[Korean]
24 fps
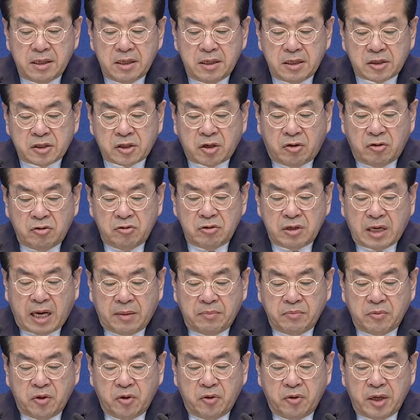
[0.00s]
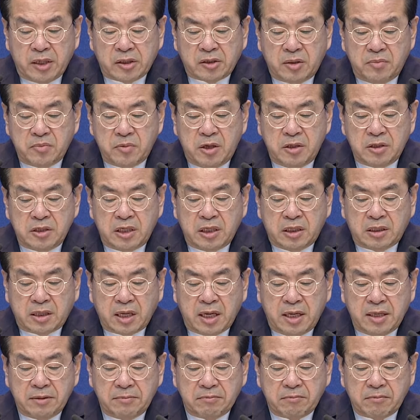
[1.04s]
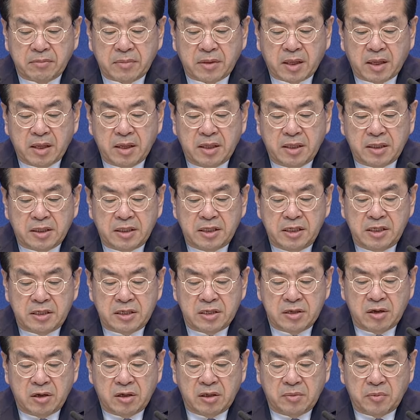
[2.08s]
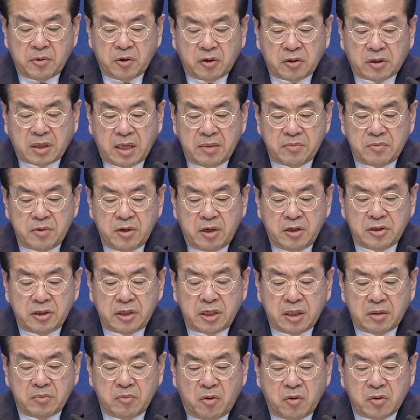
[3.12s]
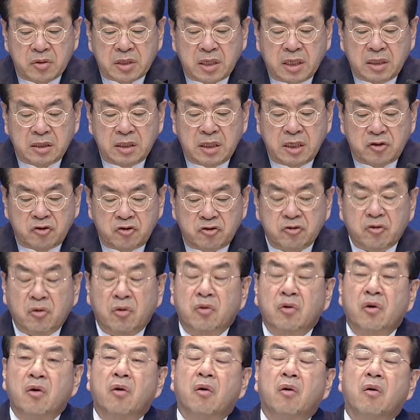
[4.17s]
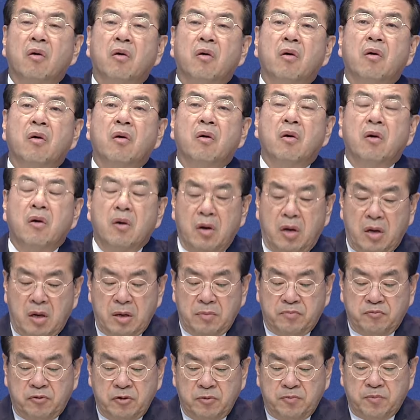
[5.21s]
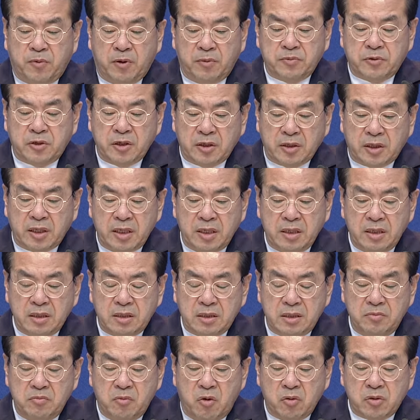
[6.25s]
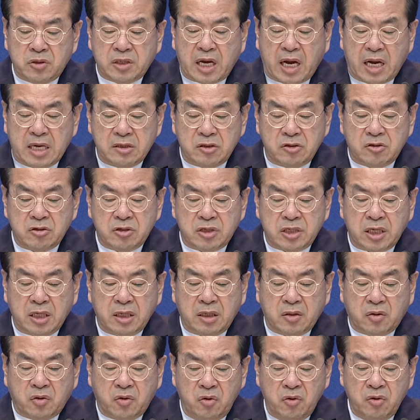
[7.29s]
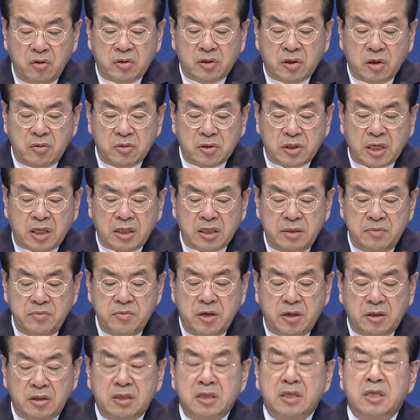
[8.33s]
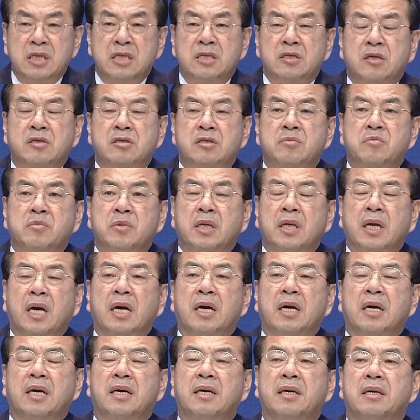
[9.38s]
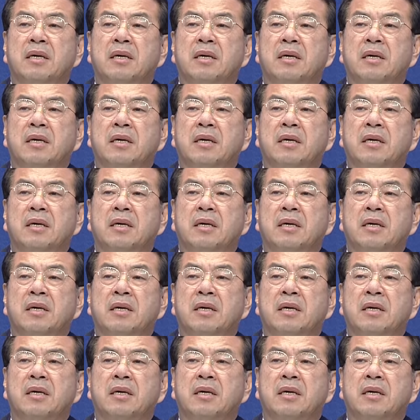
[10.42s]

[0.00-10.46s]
서울 남로에서 면직된 이승현을 비롯한 면직 목사들의 주도로 에, 불법적인 그 목사 안수식 교육전사 임명식이 있었습니다.